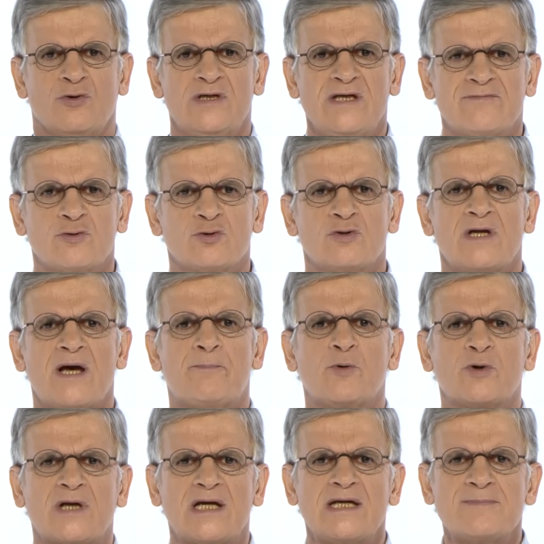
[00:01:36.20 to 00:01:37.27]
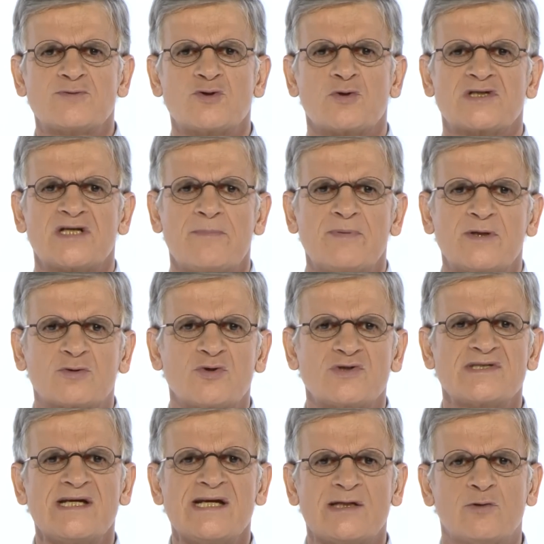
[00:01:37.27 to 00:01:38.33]
livre de l'Apocalypse au chapitre
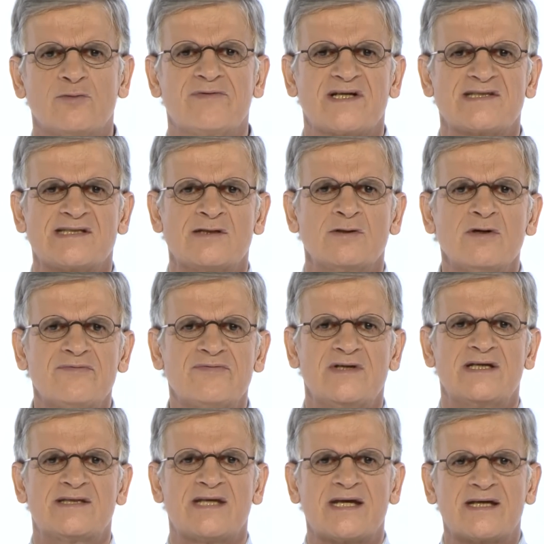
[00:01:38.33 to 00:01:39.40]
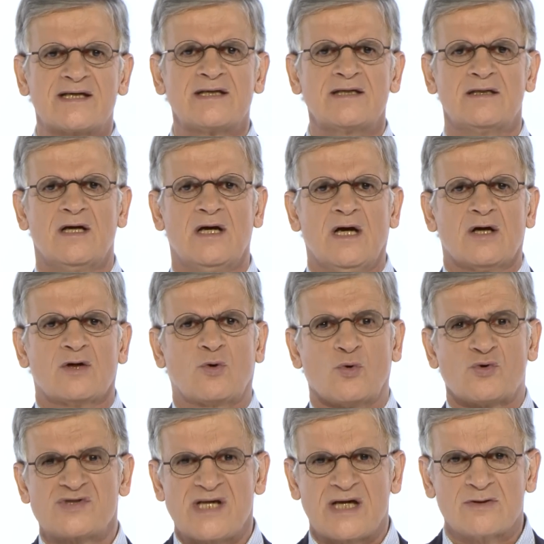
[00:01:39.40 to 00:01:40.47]
5 au verset 9, il est écrit
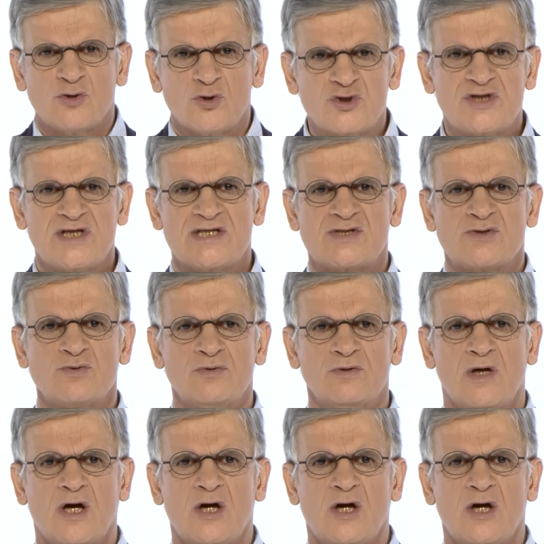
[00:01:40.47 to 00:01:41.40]
Concernant Jésus,